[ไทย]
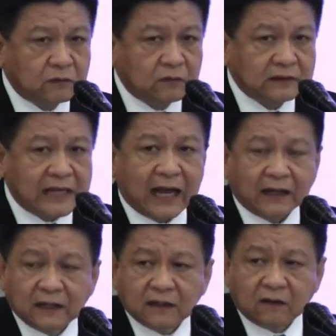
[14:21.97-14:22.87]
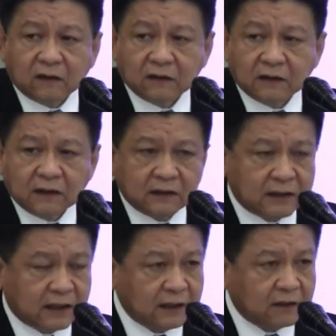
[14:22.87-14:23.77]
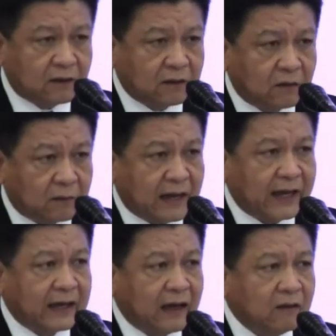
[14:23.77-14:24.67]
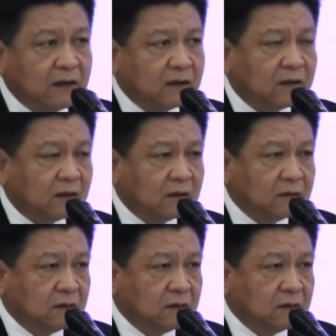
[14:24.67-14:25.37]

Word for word: ทุกอย่างในเรื่องของทั้งเรื่องของกฎหมายเขาเรื่องของ